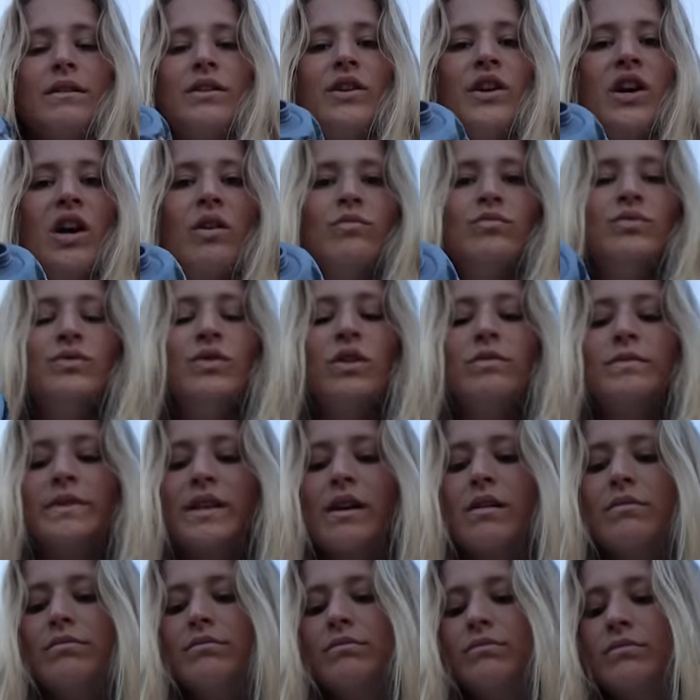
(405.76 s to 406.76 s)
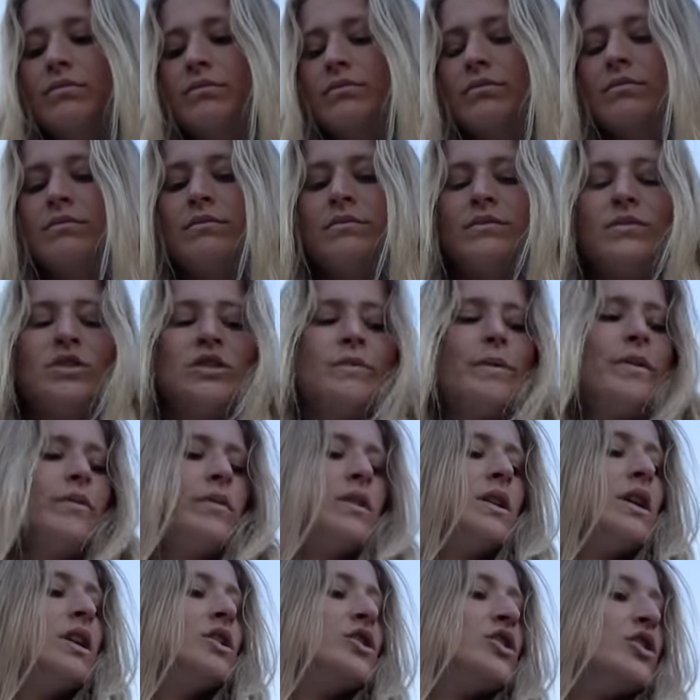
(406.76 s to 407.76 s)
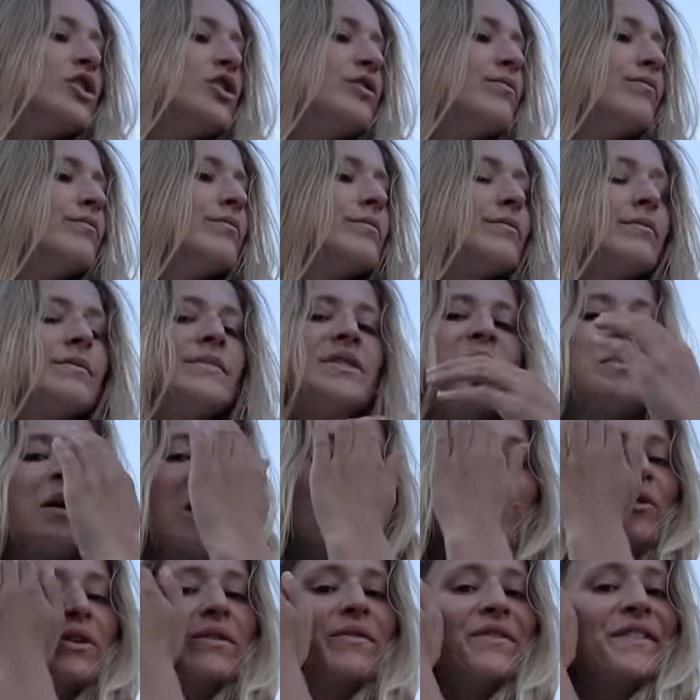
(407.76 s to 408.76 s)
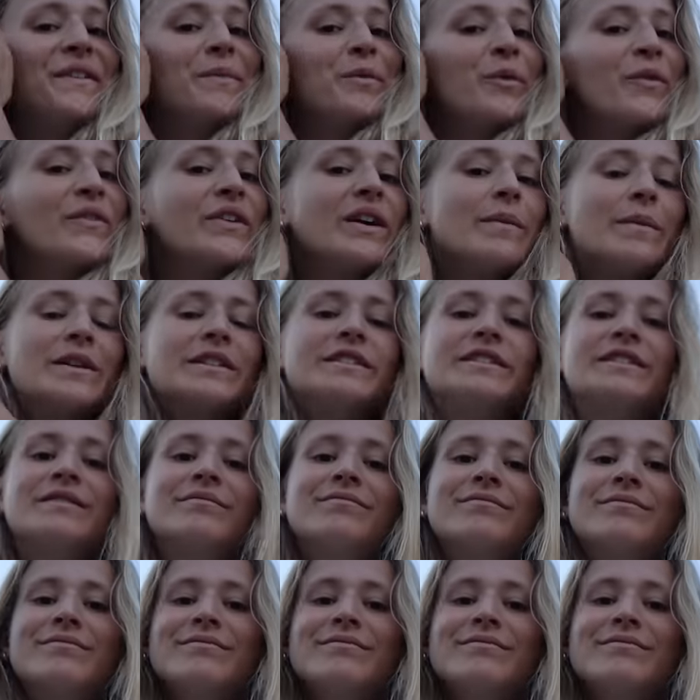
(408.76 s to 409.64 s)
Il y a un bout comme ça. Je sais pas où il l'a acheté. C'est pas à moi évidemment, c'est à Martin.